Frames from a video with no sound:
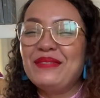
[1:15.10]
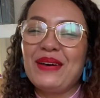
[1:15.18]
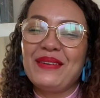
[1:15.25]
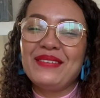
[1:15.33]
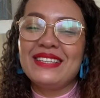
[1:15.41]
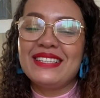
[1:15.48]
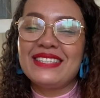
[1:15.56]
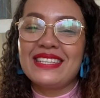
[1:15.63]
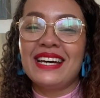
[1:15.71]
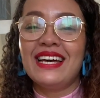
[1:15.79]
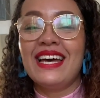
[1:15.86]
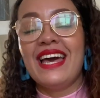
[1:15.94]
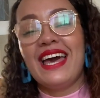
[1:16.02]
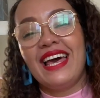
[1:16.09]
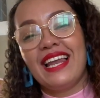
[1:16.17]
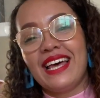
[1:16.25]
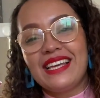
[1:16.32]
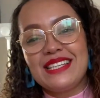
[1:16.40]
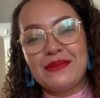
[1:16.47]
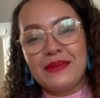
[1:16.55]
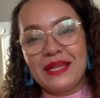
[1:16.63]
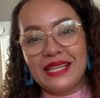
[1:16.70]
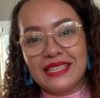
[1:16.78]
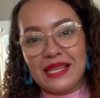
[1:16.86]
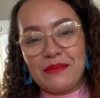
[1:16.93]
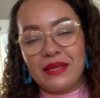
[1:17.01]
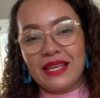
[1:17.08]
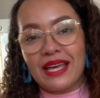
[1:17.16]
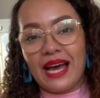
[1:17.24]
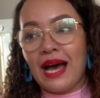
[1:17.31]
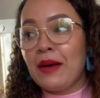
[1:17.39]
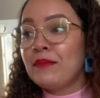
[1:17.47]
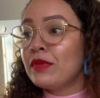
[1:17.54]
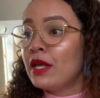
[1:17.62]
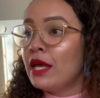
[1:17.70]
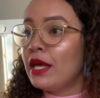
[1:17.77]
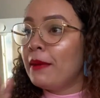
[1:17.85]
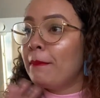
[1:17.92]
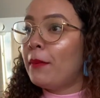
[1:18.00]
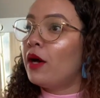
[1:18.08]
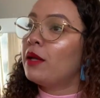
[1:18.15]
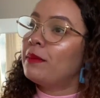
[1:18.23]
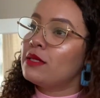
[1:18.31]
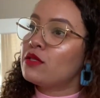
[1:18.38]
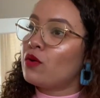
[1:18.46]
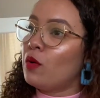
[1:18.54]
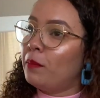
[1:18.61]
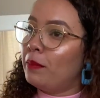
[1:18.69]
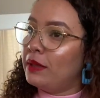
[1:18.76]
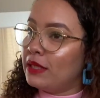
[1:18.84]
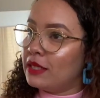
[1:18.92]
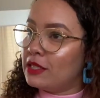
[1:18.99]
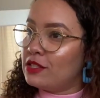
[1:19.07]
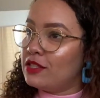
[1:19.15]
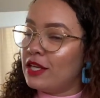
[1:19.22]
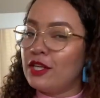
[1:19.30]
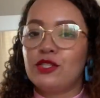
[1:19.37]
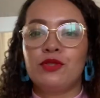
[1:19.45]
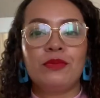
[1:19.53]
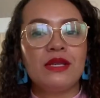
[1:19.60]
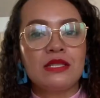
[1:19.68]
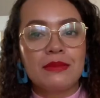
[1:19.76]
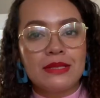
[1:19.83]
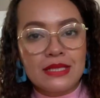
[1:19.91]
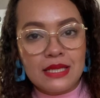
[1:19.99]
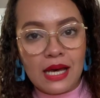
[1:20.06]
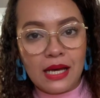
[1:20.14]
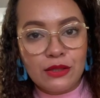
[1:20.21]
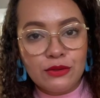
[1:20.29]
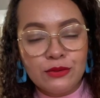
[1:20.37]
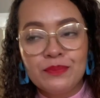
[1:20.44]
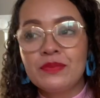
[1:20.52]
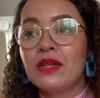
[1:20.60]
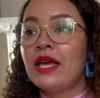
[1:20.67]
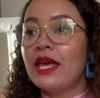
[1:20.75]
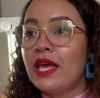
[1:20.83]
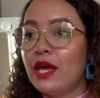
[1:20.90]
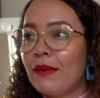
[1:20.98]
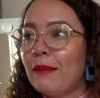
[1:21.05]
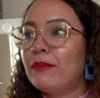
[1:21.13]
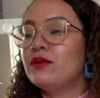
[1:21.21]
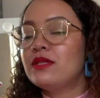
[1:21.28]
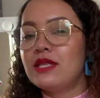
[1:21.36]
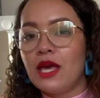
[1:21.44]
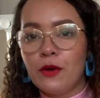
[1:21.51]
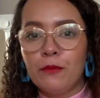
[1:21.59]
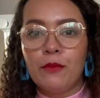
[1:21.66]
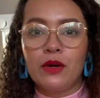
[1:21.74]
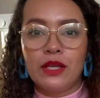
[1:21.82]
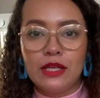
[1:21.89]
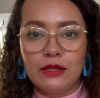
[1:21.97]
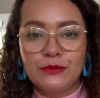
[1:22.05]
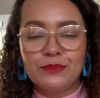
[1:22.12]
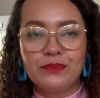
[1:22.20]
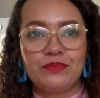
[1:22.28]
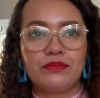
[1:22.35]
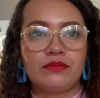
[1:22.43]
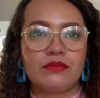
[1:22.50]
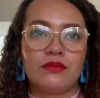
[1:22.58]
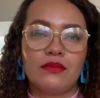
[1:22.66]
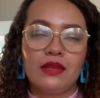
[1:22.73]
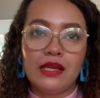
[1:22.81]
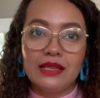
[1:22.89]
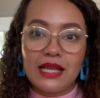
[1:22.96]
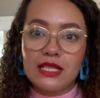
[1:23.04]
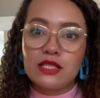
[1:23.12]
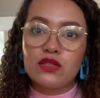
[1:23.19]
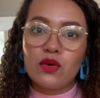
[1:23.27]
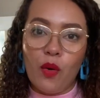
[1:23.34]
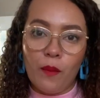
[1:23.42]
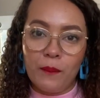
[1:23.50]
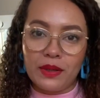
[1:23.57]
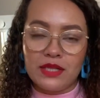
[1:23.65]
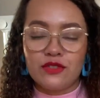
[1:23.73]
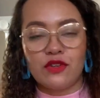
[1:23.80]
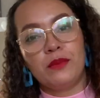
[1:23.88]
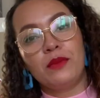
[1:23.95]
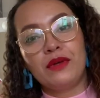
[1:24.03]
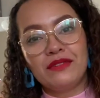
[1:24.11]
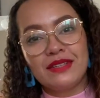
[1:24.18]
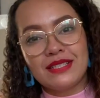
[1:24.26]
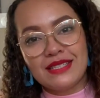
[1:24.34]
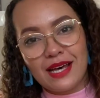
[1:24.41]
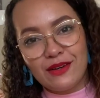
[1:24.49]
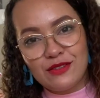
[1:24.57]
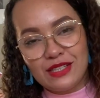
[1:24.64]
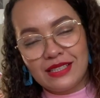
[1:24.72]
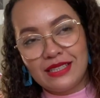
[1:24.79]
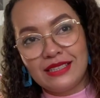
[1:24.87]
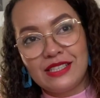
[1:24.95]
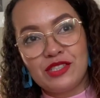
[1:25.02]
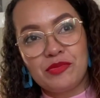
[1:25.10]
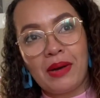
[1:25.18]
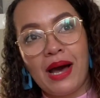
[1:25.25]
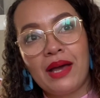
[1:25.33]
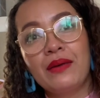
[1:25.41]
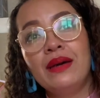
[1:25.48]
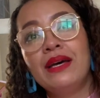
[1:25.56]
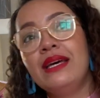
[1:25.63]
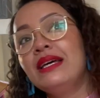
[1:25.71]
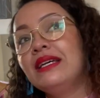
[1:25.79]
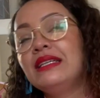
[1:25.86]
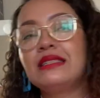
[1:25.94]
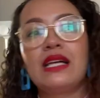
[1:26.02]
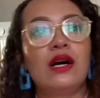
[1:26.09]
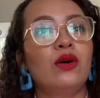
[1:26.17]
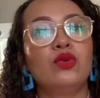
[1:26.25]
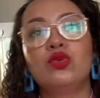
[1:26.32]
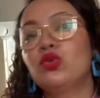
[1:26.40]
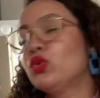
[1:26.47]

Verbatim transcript: o meu Insta é Laís Miranda MK. E bora pras comprinhas, gente. Mês passado eu abusei um pouquinho das compras. Foi meu aniversário, dia 30 de maio, então